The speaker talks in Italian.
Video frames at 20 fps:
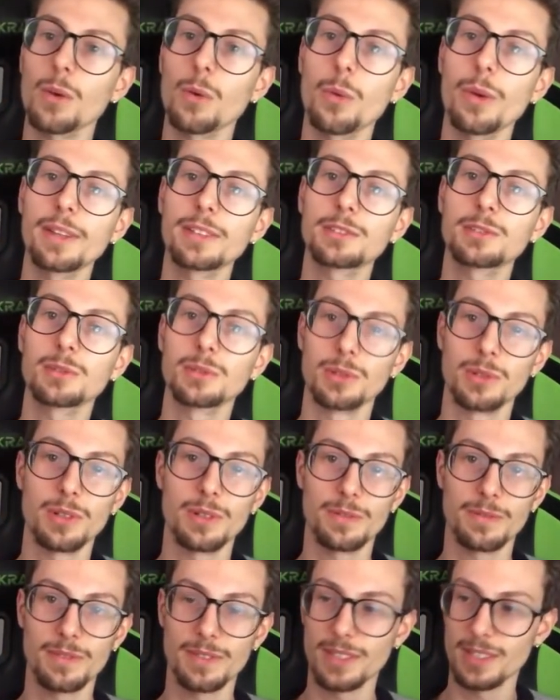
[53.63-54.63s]

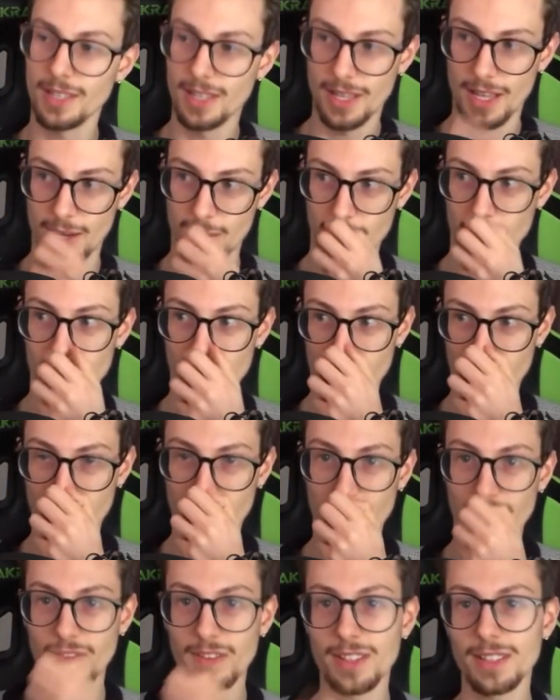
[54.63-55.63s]
questo è quello che
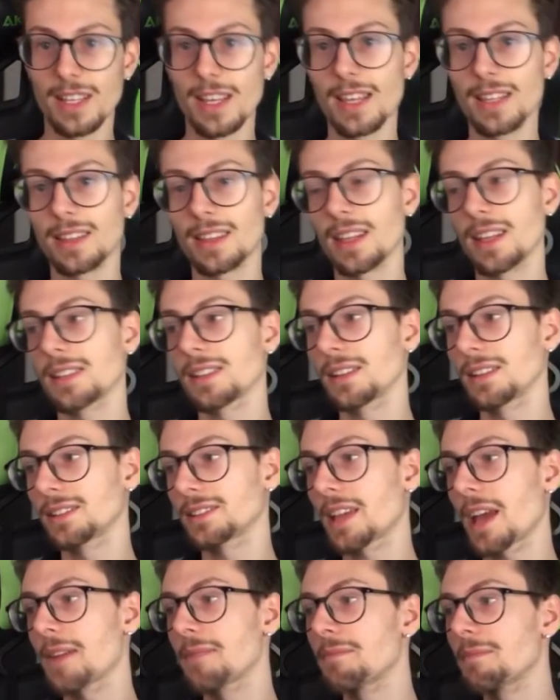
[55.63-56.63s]
voi vedete
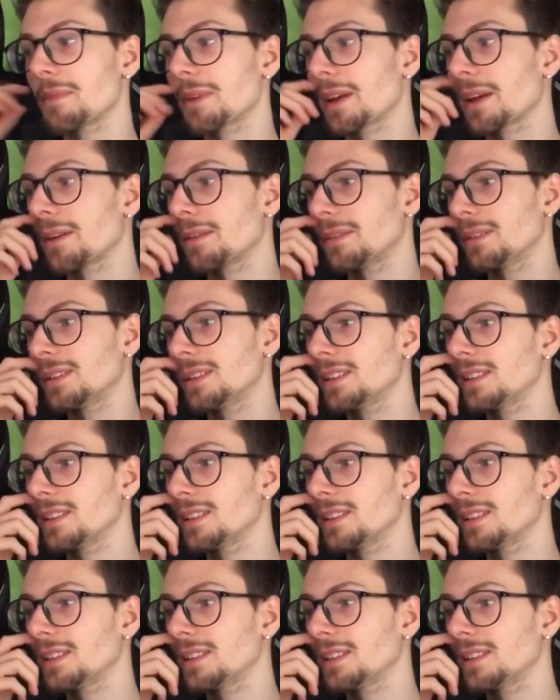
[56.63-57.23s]
sempre.